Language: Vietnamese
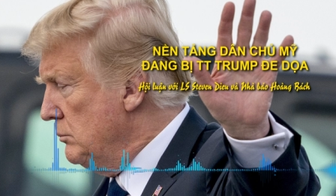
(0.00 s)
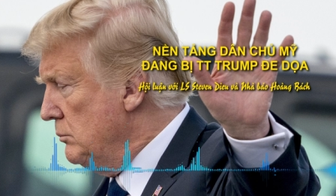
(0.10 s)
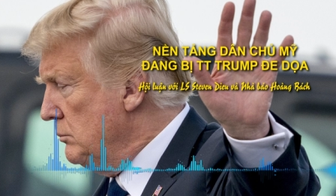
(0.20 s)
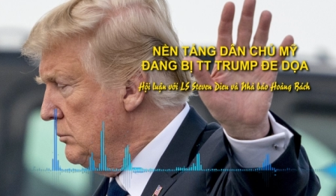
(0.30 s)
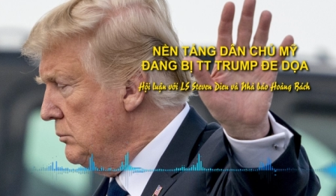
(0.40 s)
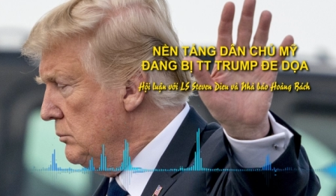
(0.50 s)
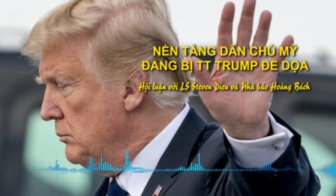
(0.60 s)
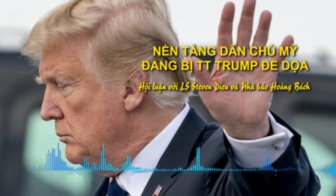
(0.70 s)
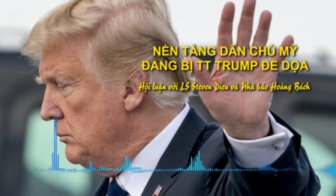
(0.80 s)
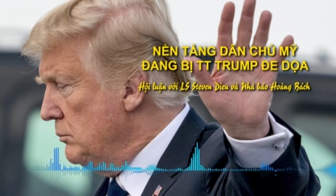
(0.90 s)
uh, là
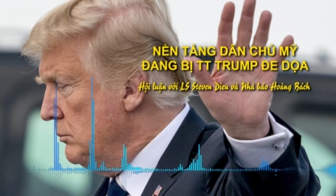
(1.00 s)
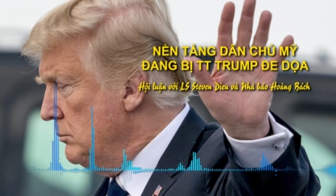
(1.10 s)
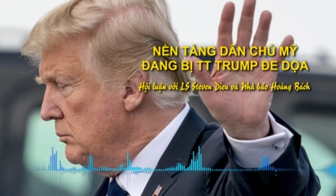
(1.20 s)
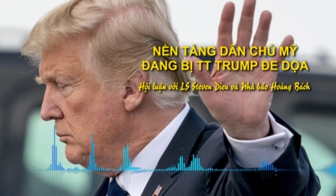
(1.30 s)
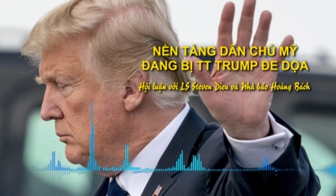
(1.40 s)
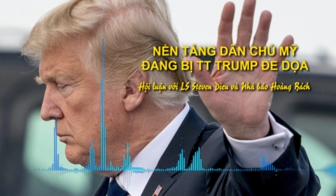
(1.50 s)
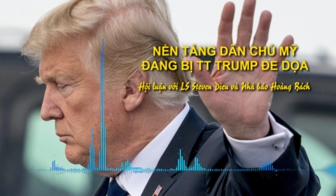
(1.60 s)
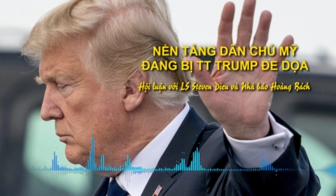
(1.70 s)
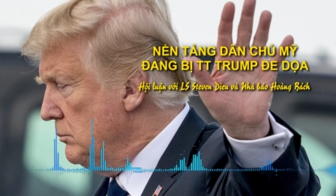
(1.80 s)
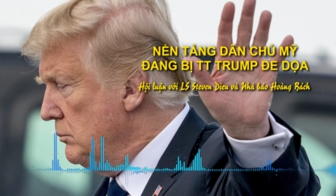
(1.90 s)
nên đi theo
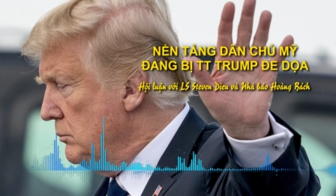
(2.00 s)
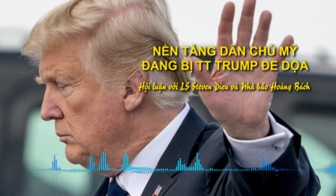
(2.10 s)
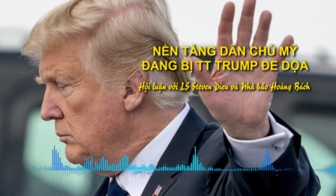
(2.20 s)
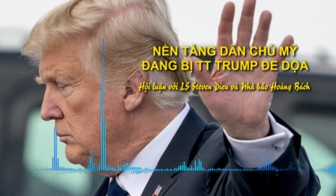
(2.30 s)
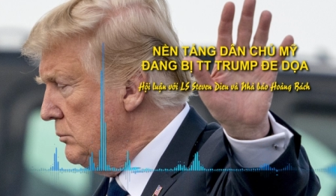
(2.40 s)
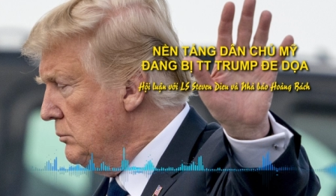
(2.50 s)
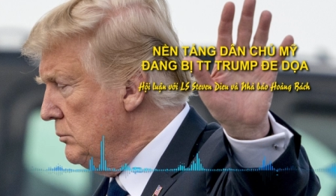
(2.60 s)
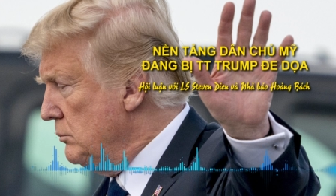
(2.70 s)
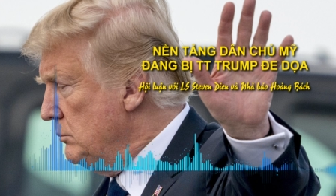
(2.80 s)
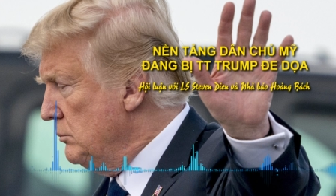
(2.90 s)
nước Mỹ và nên dân
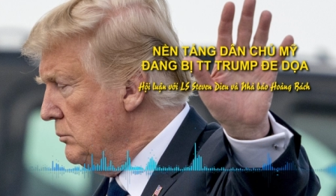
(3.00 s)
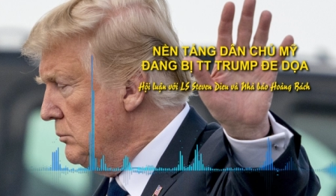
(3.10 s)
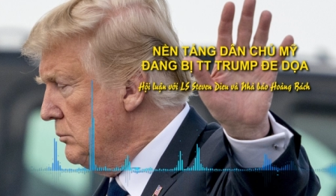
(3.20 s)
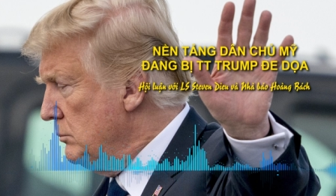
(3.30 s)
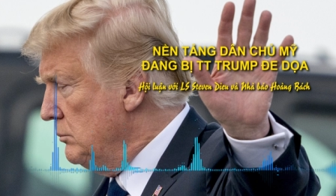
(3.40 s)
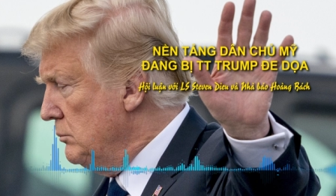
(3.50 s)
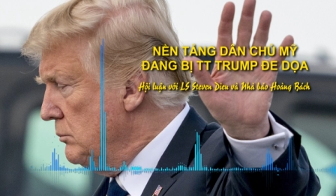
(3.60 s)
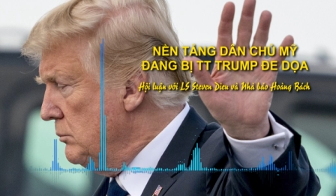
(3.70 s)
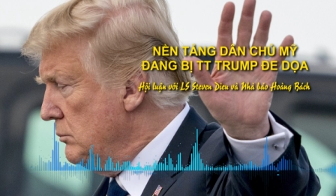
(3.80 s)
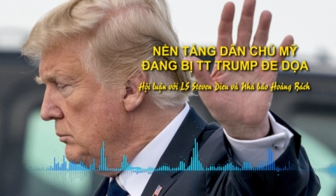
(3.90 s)
chủ hóa và
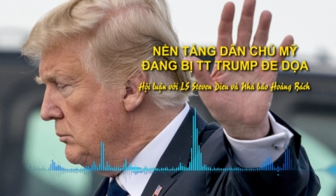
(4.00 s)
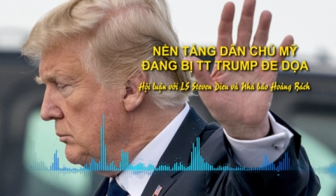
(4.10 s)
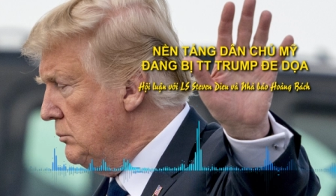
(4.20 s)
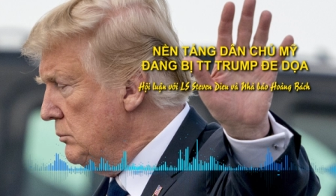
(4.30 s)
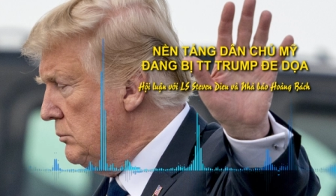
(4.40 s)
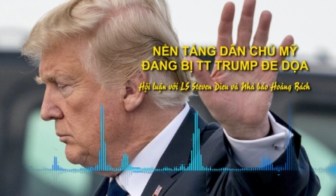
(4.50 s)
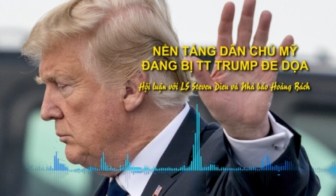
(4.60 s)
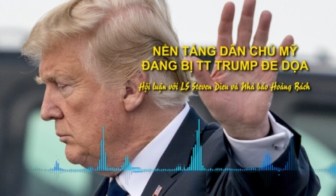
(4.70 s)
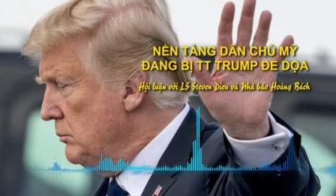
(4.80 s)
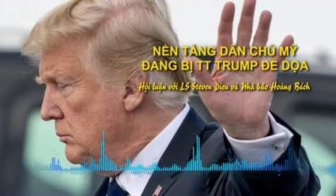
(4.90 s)
phải nới rộng
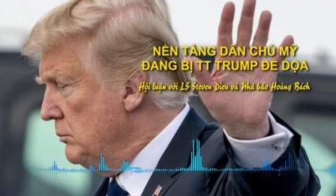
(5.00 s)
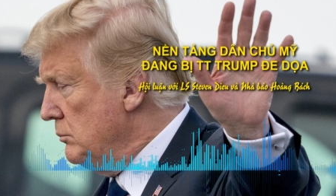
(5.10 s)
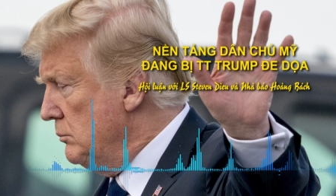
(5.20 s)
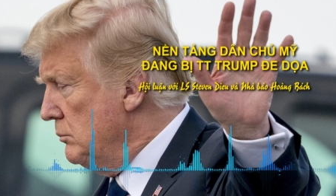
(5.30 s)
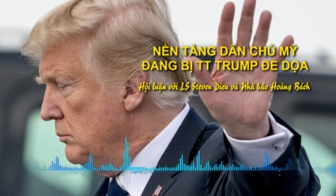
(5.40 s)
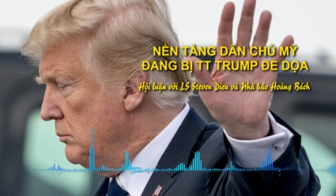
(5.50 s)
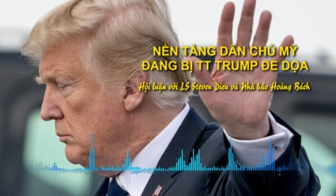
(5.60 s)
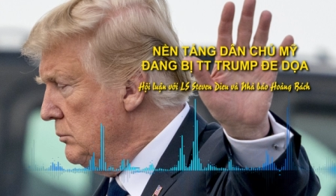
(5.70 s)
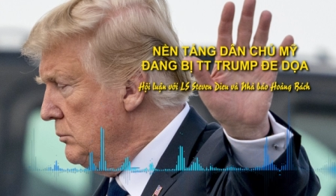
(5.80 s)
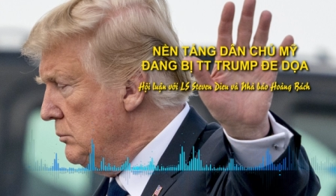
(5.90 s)
ra thì
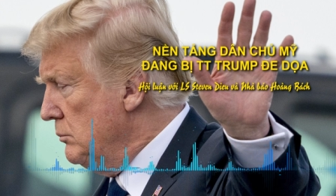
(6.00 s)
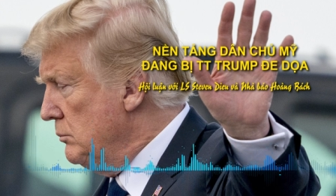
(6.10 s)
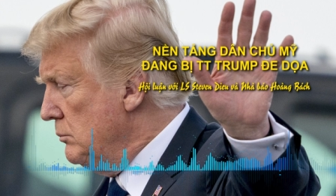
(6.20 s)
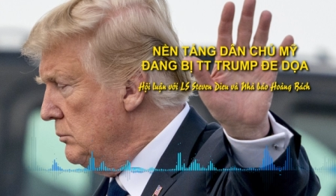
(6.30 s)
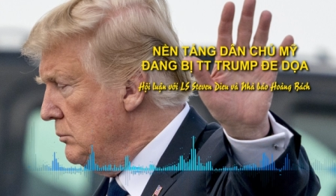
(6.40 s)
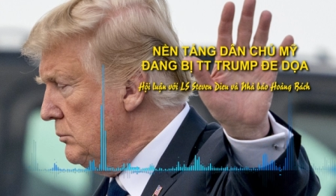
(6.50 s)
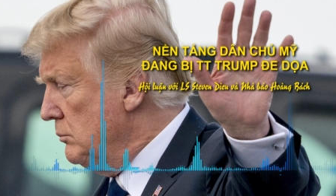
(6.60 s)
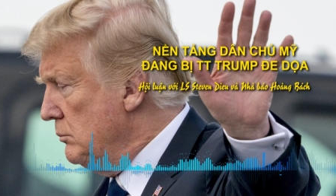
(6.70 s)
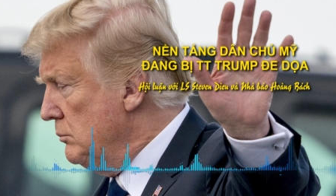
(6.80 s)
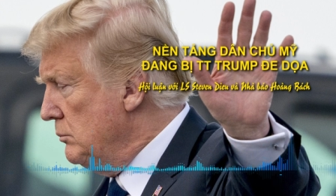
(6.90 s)
trong nếu quý vị là
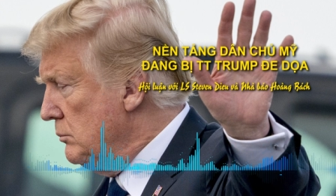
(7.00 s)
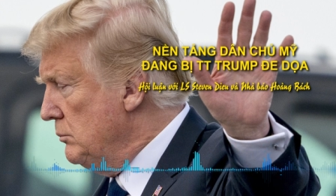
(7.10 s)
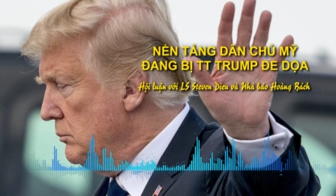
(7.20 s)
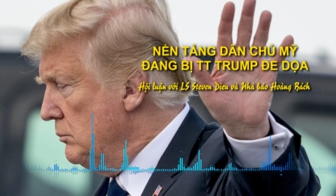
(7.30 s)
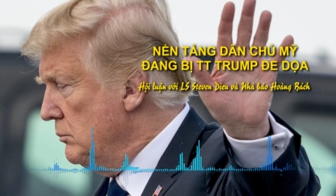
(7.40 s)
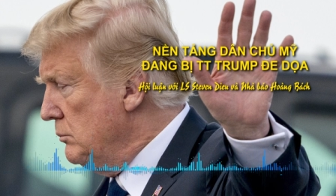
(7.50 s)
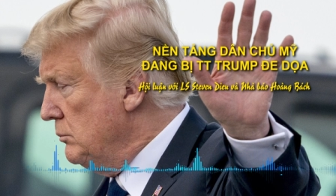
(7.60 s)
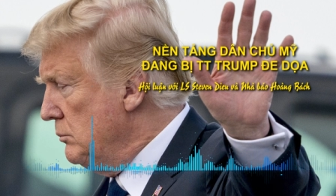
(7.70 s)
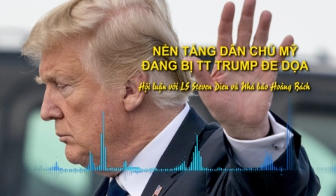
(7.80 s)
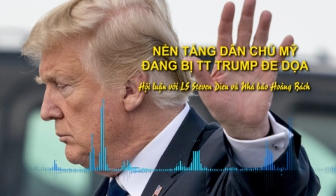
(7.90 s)
những người tranh đấu
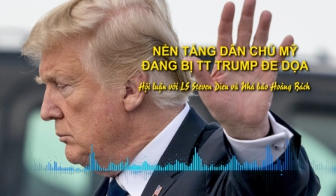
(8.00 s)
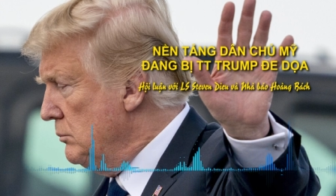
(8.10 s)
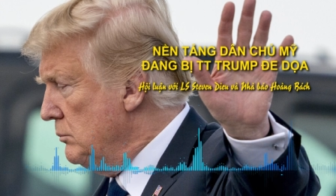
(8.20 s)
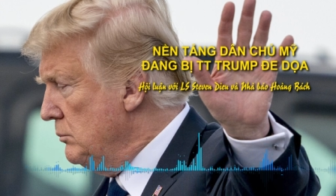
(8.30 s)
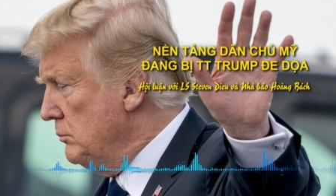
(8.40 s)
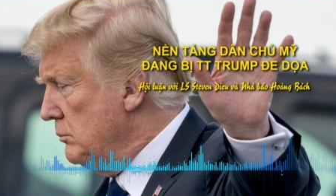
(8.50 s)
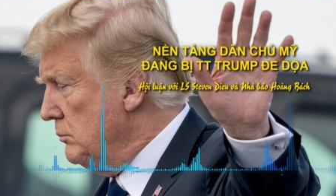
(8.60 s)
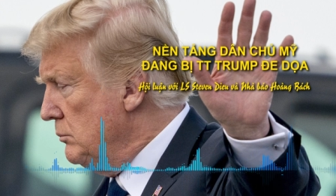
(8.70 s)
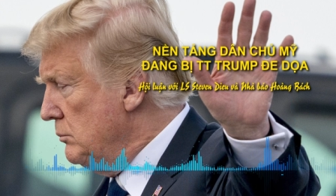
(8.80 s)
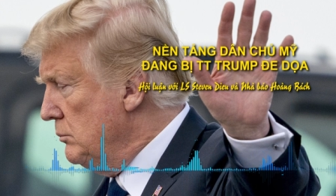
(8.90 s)
cho nhân quyền và cho
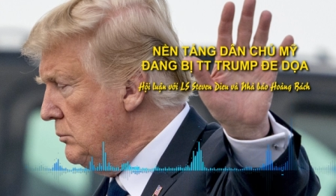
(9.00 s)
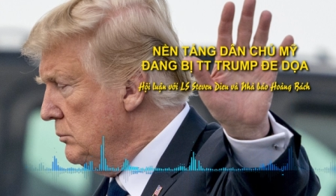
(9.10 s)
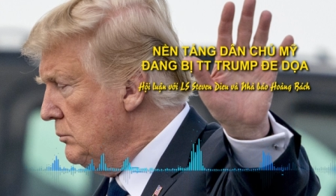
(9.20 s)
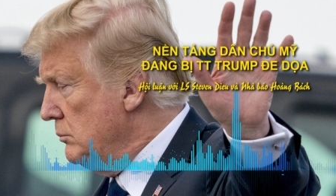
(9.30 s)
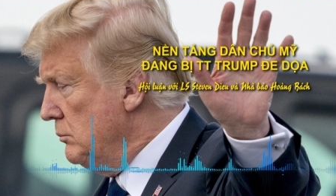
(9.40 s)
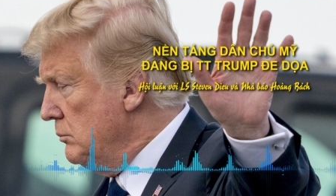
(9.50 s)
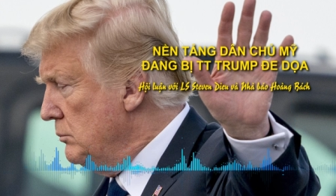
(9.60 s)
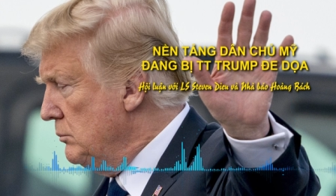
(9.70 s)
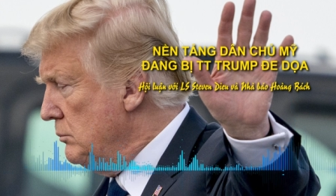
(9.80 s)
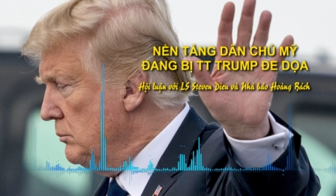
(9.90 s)
những người bất đồng chính
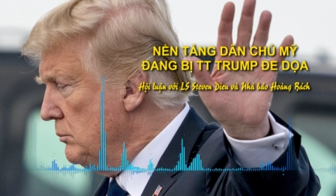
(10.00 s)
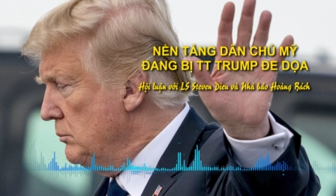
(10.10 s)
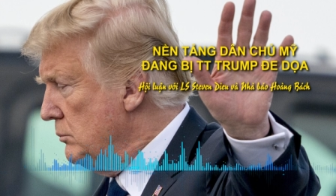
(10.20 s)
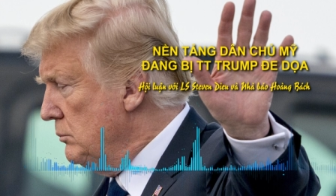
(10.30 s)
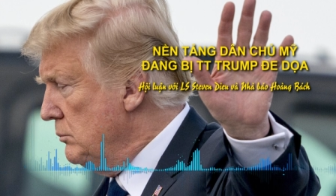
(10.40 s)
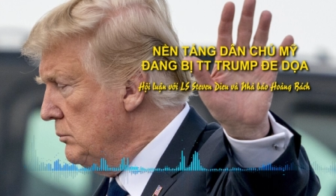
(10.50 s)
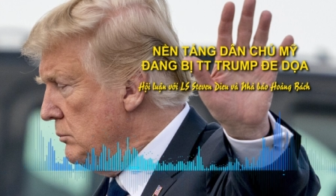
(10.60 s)
kiến ở Việt Nam